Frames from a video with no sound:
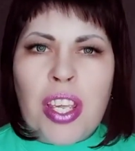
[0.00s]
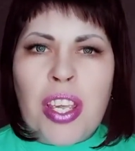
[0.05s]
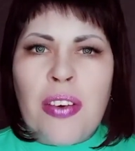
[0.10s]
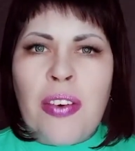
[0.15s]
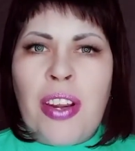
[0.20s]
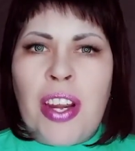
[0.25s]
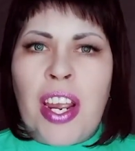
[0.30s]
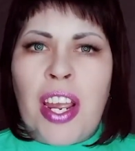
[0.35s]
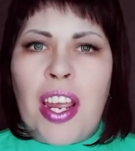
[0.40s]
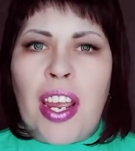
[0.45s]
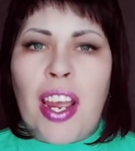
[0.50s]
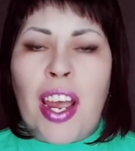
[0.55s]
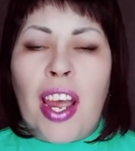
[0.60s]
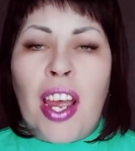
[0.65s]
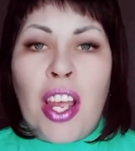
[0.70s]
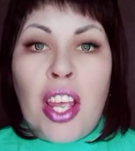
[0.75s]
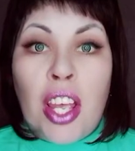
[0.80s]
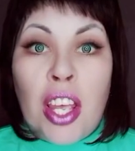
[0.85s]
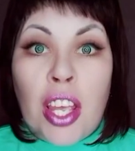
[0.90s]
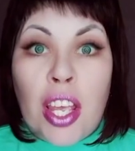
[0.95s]

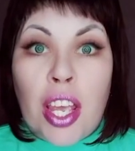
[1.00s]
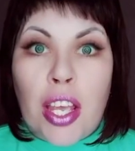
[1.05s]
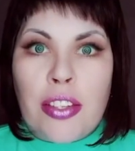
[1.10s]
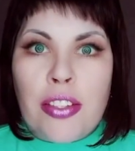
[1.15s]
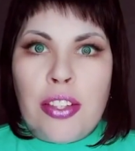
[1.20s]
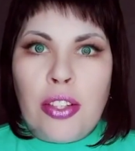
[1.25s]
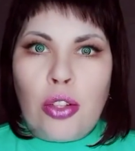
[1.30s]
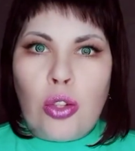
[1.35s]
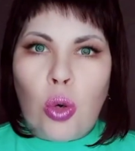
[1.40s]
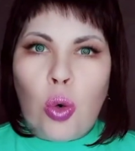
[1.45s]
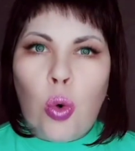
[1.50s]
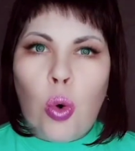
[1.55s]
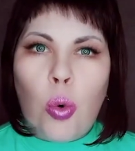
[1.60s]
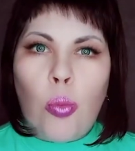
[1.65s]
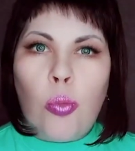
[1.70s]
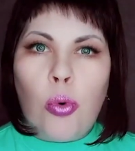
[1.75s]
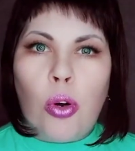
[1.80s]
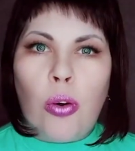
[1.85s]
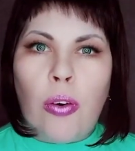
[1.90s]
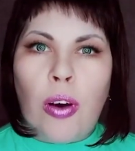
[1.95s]
еврея, и один
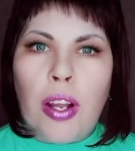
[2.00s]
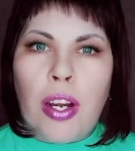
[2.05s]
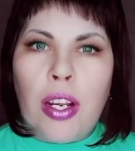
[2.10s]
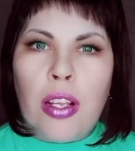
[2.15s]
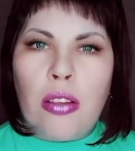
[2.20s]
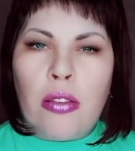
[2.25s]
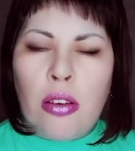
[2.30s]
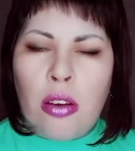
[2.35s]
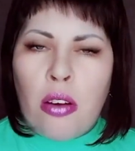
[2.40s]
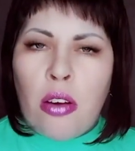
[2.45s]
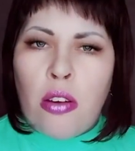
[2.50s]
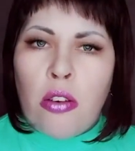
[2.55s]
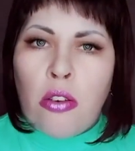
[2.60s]
другому говорит,